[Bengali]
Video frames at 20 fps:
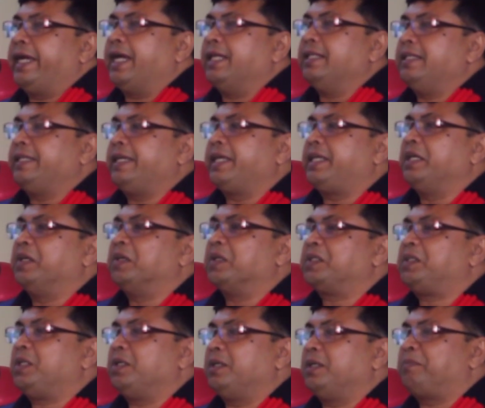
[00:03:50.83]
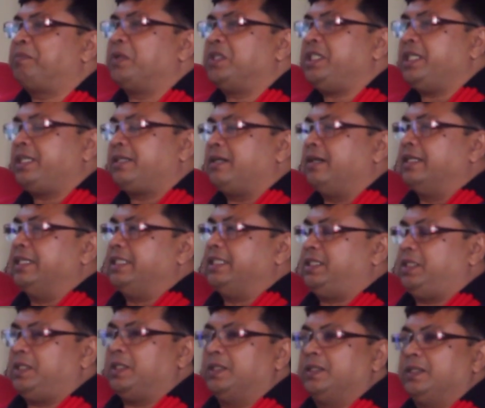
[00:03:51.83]
এখান থেকে কি করছো প্রশিক্ষণ
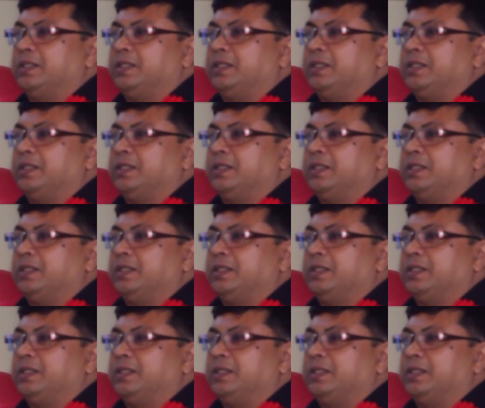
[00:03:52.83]
নিচ্ছ